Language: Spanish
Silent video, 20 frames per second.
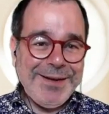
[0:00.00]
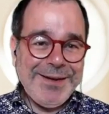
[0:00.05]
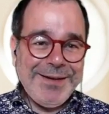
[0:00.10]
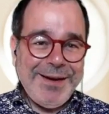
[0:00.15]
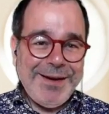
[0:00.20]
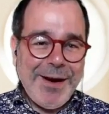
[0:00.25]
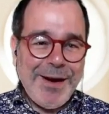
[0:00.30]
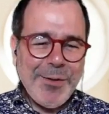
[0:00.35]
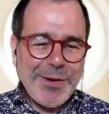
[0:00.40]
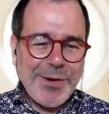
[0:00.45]

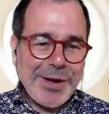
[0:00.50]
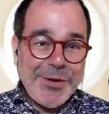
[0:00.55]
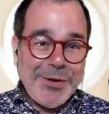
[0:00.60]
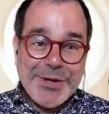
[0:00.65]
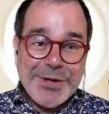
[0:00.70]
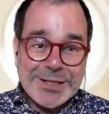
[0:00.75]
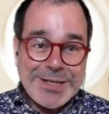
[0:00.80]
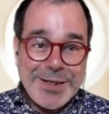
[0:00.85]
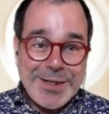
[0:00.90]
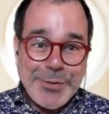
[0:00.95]
aunque hoy ha
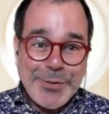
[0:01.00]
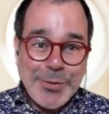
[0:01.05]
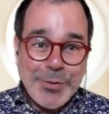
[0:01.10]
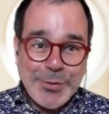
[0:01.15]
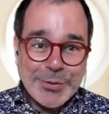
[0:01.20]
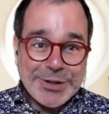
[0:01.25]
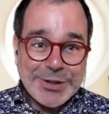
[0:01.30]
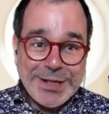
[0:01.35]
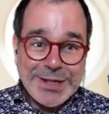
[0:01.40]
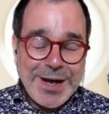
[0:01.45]
sido
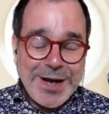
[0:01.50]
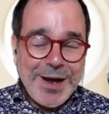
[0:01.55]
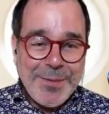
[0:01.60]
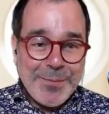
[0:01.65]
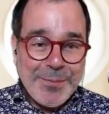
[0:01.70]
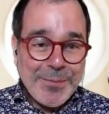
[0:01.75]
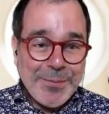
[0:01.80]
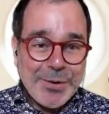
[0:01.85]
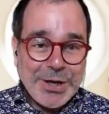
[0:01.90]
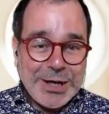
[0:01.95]
un día
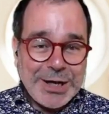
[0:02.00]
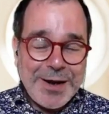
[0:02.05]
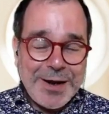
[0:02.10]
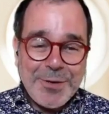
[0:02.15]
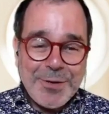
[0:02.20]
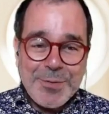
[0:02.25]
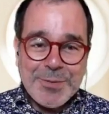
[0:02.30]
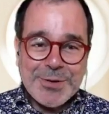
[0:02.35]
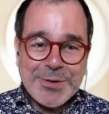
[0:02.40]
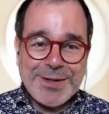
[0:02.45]
muy raro
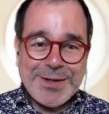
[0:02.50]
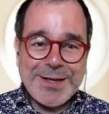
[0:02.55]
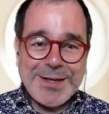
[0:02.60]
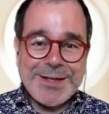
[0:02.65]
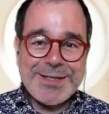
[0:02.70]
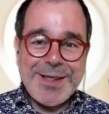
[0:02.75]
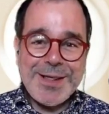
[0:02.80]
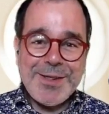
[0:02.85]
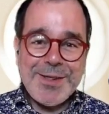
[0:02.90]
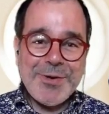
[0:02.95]
porque ha
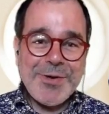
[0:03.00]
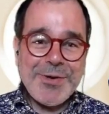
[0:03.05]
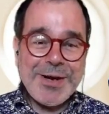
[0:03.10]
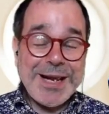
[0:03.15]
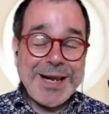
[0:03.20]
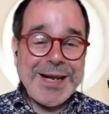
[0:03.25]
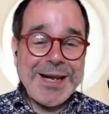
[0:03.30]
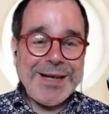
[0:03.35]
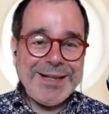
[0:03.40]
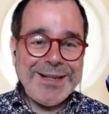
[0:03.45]
sido
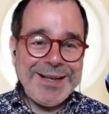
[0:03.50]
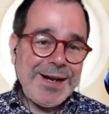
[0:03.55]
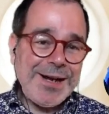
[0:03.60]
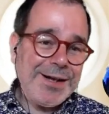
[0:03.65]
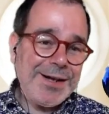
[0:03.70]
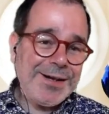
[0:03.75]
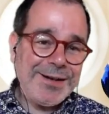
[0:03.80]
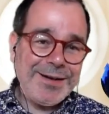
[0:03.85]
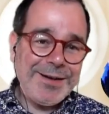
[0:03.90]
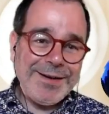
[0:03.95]
el
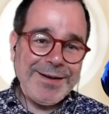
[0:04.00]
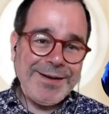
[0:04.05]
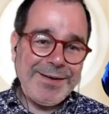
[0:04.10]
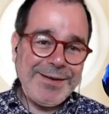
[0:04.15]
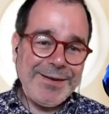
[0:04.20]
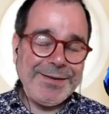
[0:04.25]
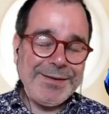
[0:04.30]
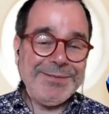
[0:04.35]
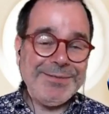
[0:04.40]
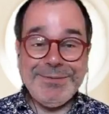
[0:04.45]
día
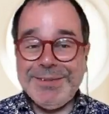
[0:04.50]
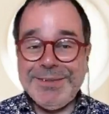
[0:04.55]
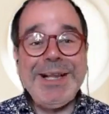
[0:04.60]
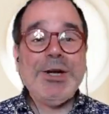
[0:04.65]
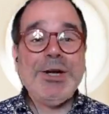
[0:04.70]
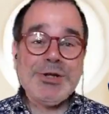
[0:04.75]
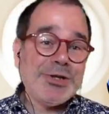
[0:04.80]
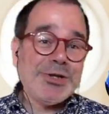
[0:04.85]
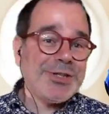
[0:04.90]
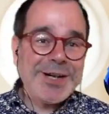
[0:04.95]
de los
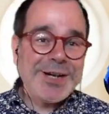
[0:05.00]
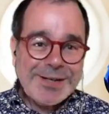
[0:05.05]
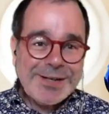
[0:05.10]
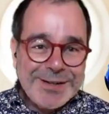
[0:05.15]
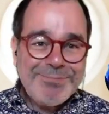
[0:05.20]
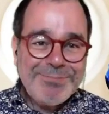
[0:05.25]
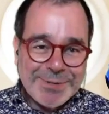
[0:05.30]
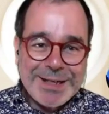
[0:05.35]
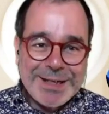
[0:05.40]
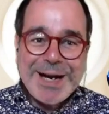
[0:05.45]
dos días
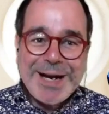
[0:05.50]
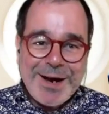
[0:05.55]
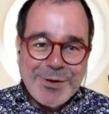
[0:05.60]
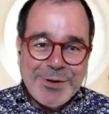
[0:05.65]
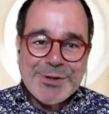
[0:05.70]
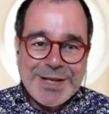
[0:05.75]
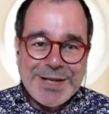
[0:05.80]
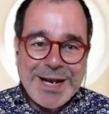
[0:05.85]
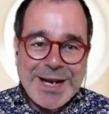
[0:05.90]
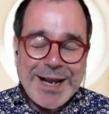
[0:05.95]
raros
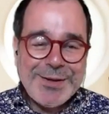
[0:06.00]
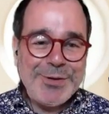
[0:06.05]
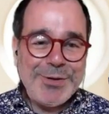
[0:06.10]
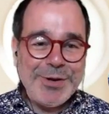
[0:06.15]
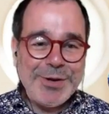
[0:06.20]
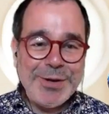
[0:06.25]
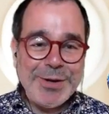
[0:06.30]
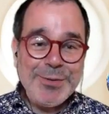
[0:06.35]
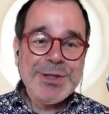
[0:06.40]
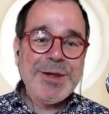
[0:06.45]
del año.
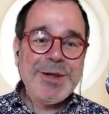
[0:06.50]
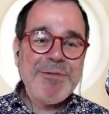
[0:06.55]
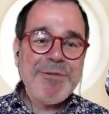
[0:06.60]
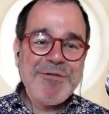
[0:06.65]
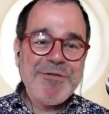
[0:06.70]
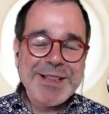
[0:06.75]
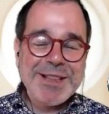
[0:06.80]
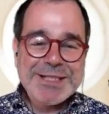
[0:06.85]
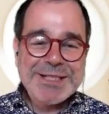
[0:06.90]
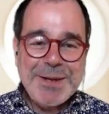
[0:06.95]
El último
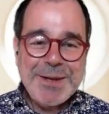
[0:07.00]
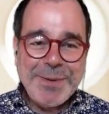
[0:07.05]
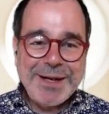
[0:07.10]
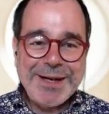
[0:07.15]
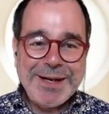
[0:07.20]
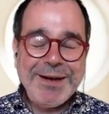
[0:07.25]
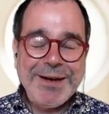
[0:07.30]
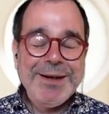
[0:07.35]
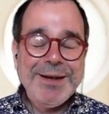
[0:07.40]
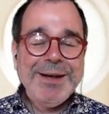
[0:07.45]
fin de
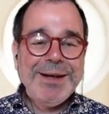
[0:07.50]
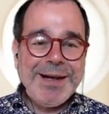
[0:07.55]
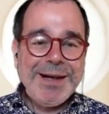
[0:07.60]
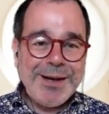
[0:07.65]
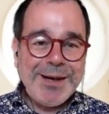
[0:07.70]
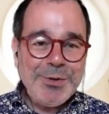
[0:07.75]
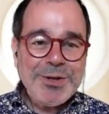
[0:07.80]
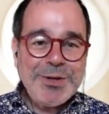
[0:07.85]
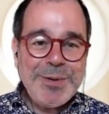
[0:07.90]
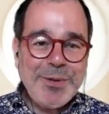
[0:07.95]
semana, el
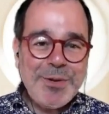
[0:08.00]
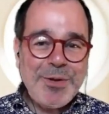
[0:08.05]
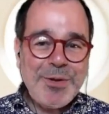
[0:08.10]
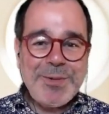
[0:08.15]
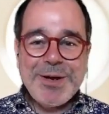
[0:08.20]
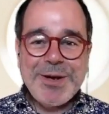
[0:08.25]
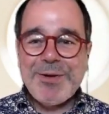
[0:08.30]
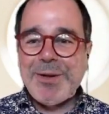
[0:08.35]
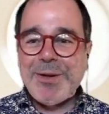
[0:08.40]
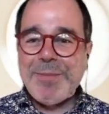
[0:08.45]
último
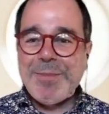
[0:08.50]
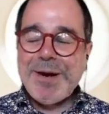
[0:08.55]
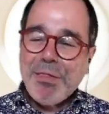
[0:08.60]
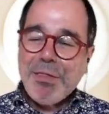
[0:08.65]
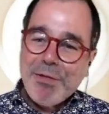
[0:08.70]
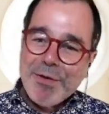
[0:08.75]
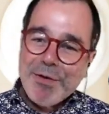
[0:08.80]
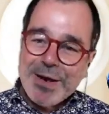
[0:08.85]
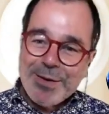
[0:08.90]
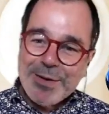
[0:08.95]
domingo de marzo
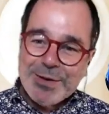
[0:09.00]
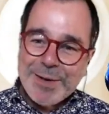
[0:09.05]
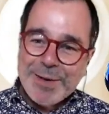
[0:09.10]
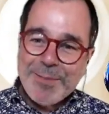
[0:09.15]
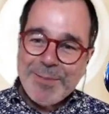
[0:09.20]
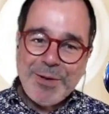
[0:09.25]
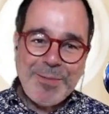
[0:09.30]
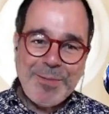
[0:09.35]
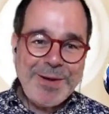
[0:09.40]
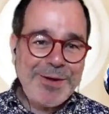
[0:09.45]
y el último
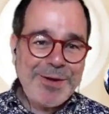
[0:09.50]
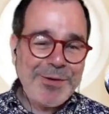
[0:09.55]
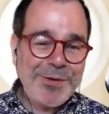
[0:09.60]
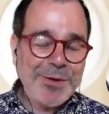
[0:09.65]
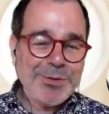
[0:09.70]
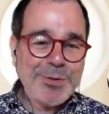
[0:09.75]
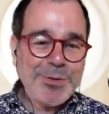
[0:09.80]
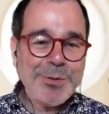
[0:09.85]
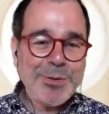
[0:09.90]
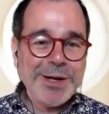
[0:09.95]
domingo de
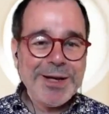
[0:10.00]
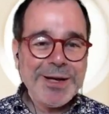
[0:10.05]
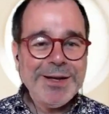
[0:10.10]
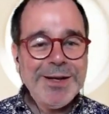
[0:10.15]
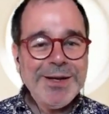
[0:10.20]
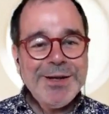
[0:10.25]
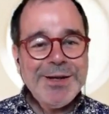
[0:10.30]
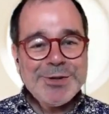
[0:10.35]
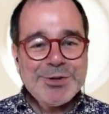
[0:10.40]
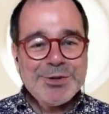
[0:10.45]
octubre
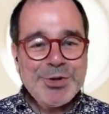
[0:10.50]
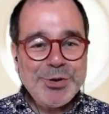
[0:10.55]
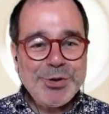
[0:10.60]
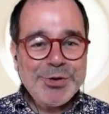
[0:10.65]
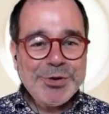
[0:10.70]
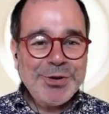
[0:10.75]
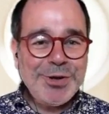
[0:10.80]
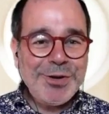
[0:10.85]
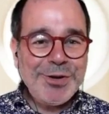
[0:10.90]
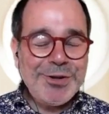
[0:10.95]
son
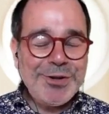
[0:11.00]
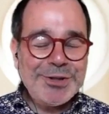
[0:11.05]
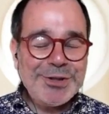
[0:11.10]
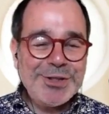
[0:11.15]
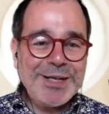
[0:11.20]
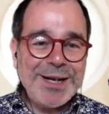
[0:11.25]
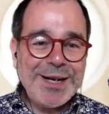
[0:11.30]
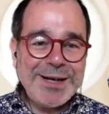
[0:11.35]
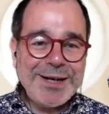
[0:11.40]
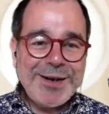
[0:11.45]
los
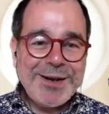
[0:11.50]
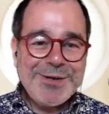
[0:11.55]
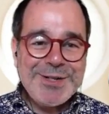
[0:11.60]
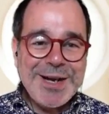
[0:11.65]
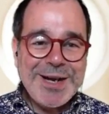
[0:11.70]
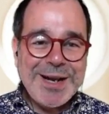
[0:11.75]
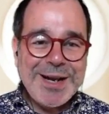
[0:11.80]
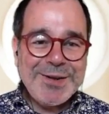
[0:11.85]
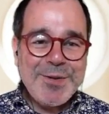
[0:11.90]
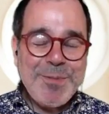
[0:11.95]
días raros del
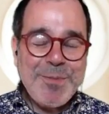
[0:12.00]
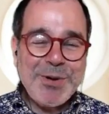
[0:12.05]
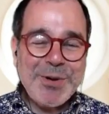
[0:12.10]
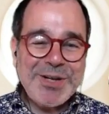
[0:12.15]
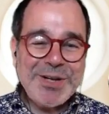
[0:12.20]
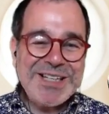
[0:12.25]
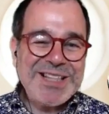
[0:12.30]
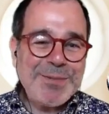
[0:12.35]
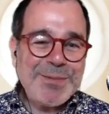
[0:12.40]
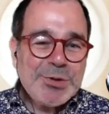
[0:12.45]
año porque
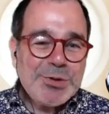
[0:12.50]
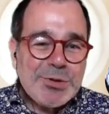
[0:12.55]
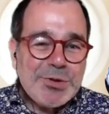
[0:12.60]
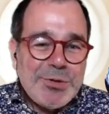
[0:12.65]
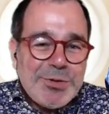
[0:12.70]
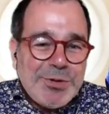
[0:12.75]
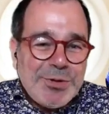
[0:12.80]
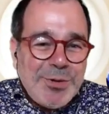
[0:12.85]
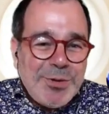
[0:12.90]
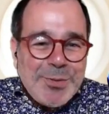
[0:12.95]
estamos todos
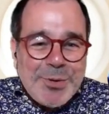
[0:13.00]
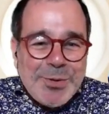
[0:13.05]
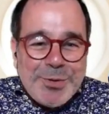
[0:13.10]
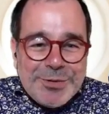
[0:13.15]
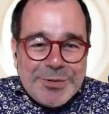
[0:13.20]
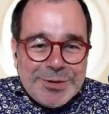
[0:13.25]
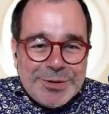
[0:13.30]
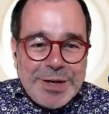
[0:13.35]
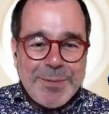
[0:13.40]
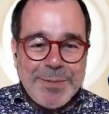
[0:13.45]
como
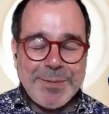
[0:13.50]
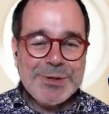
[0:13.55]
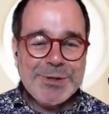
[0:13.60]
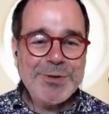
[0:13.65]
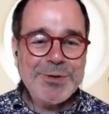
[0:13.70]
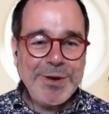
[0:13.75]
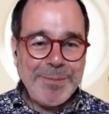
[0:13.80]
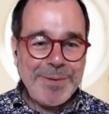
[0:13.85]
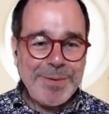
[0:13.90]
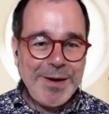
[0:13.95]
con el paso
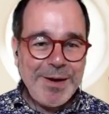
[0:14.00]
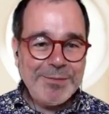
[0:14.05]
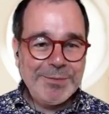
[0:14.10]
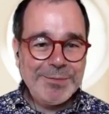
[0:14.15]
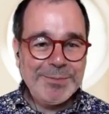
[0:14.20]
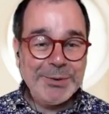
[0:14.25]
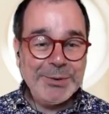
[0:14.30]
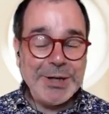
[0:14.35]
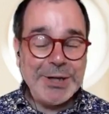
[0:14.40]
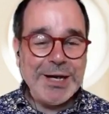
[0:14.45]
cambiado
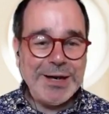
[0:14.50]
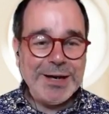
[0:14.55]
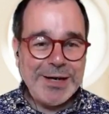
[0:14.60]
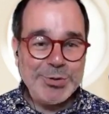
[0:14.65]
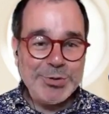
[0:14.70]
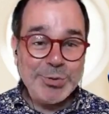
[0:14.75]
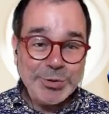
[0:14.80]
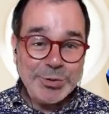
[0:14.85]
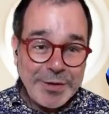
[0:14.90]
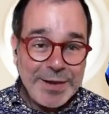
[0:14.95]
por el
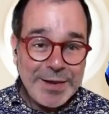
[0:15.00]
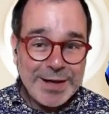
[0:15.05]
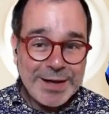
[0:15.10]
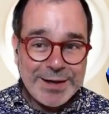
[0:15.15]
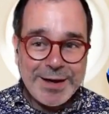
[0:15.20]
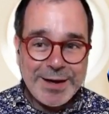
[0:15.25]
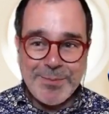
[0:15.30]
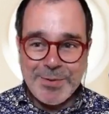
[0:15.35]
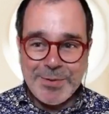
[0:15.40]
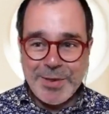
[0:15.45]
asunto del
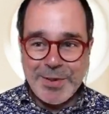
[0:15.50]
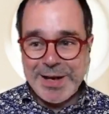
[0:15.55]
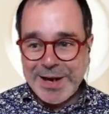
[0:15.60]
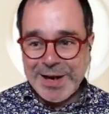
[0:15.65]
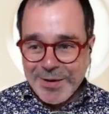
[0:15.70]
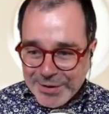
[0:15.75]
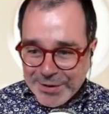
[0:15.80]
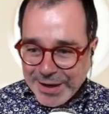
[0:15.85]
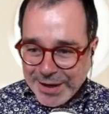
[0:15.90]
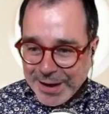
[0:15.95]
cambio de la
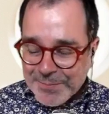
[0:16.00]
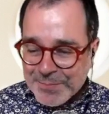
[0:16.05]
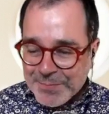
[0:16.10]
hora.